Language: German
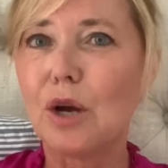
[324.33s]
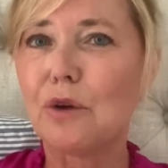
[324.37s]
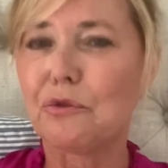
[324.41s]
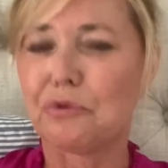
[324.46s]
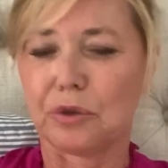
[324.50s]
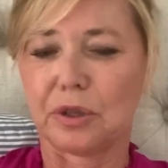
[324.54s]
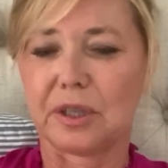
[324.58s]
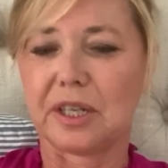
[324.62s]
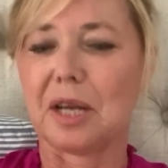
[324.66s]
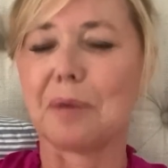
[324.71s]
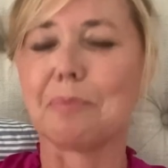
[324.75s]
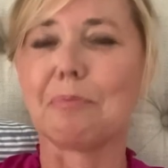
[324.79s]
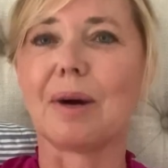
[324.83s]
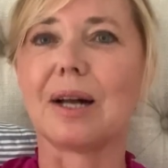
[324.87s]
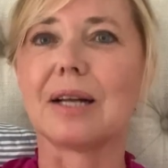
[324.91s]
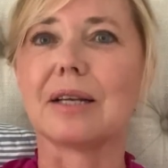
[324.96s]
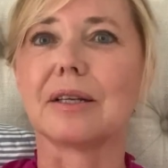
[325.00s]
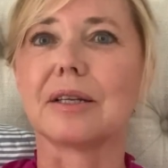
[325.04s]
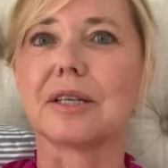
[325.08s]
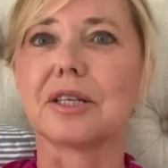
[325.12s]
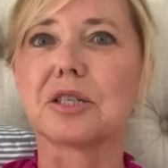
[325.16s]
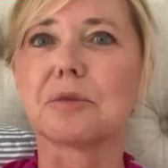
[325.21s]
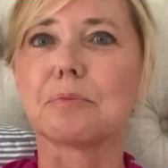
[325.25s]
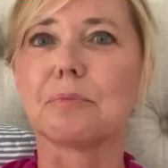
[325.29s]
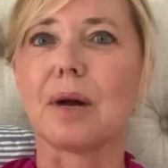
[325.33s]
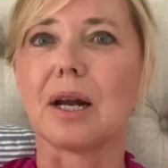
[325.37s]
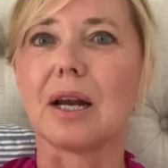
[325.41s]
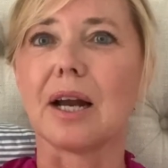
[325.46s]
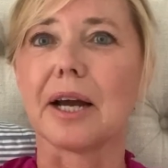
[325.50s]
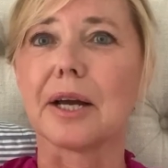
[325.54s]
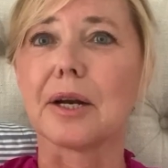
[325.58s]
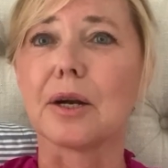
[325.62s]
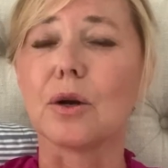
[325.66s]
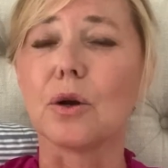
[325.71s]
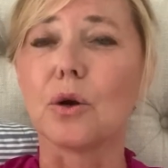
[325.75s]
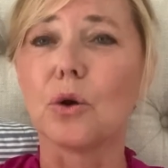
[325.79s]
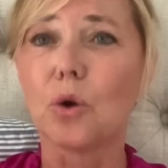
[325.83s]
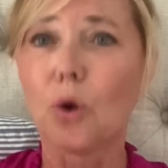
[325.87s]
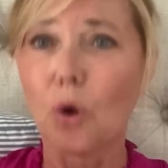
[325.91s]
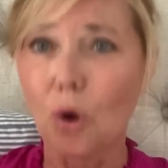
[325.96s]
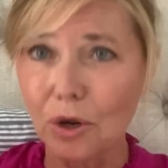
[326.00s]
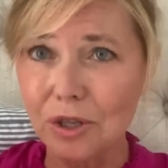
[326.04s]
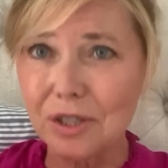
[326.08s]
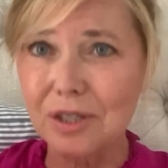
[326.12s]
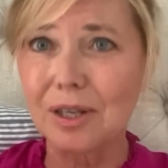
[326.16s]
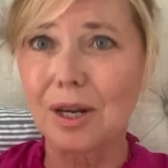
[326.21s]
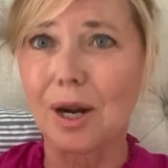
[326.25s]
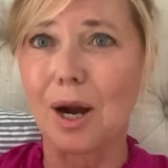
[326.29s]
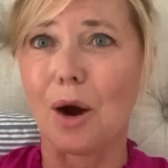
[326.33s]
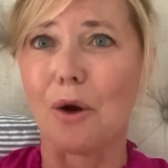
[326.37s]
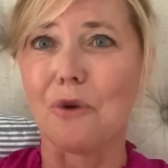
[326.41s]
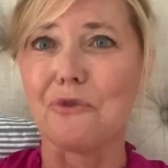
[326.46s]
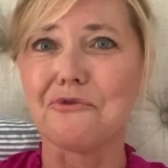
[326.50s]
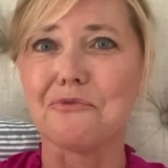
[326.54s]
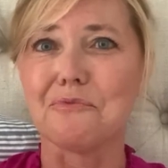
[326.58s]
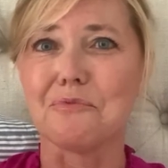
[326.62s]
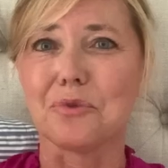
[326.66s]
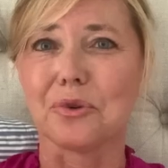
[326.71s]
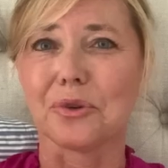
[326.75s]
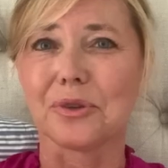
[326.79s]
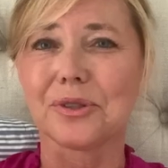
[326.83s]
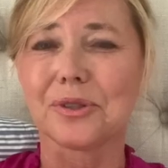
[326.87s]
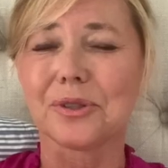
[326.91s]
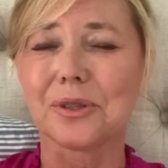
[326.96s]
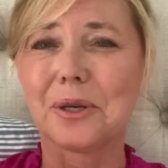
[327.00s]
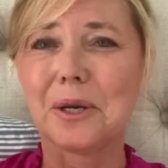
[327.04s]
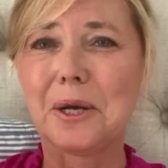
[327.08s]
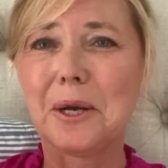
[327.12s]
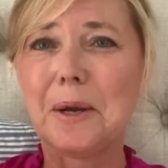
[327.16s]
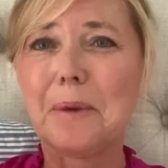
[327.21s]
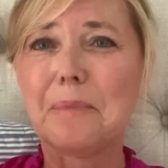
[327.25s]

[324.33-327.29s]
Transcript: für den man nicht mal ein Los kaufen muss.